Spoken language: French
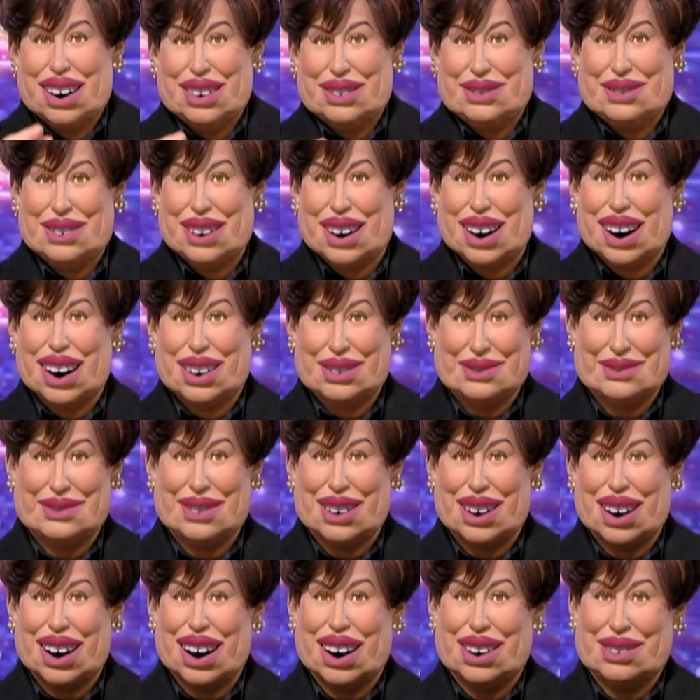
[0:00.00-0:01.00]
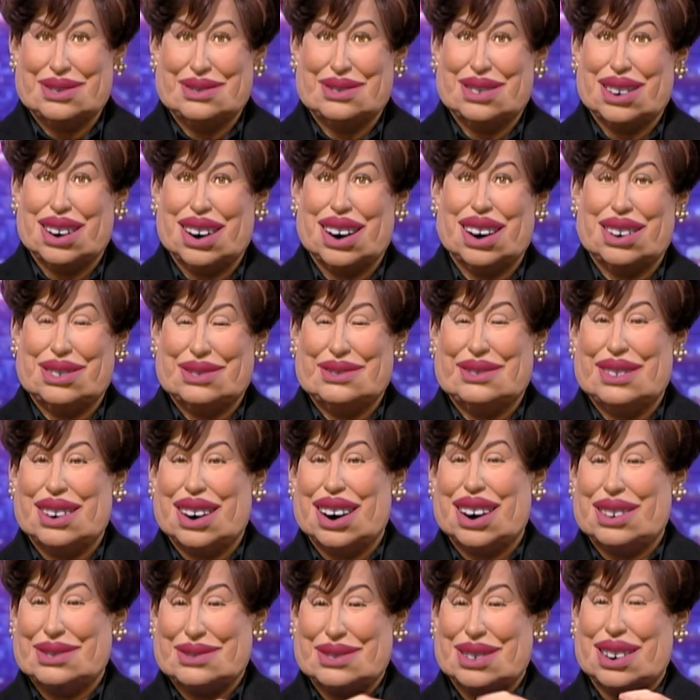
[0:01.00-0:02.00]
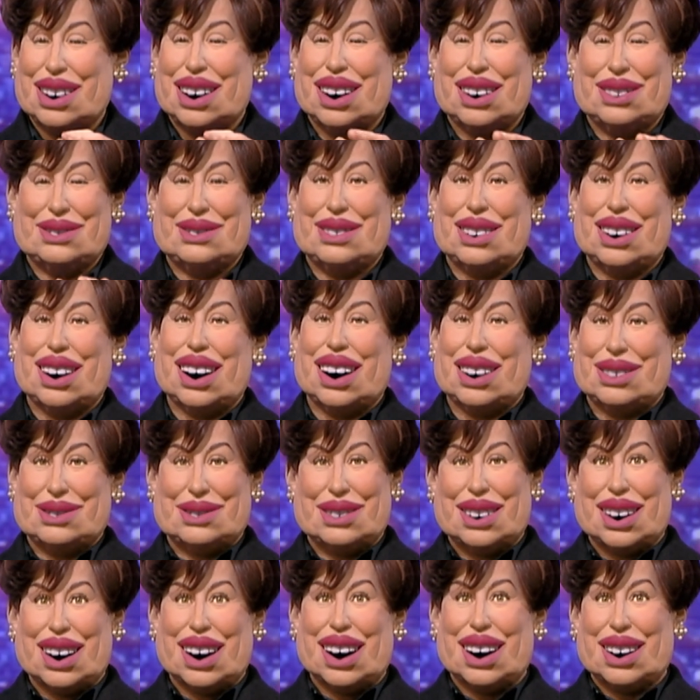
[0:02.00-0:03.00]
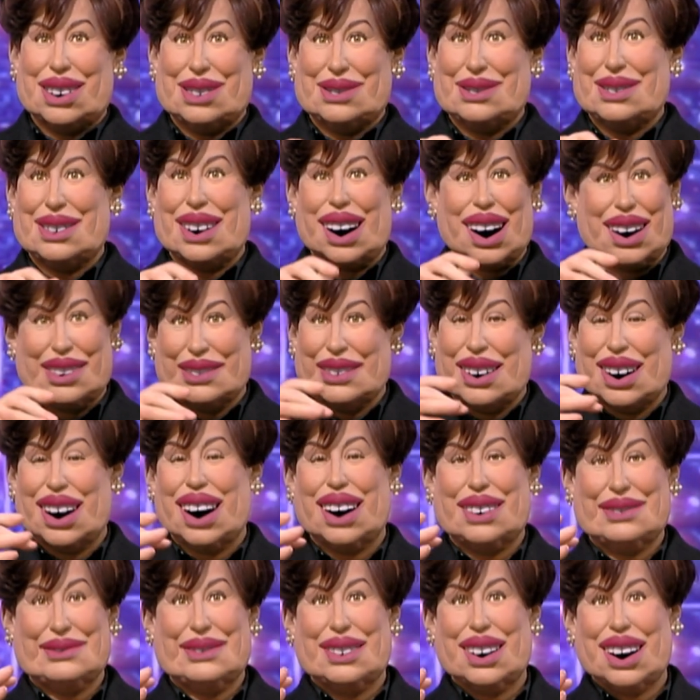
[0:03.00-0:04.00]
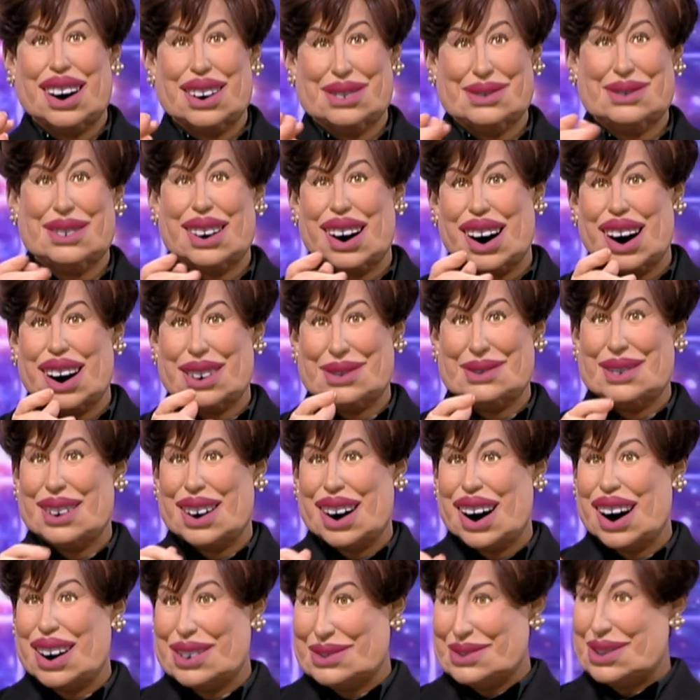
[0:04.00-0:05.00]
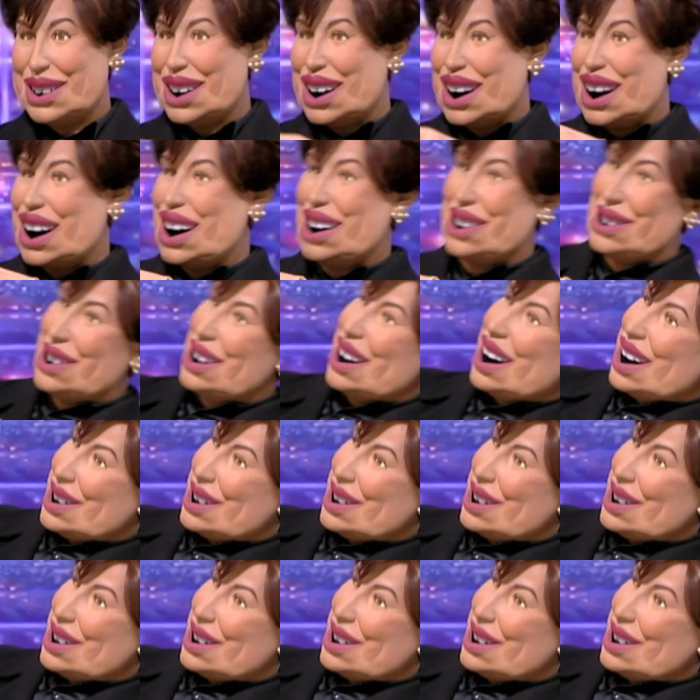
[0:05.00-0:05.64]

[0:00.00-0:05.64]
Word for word: vous sortirez de votre tombe, tout vert, et vous attaquerez d'autres gens pour les manger.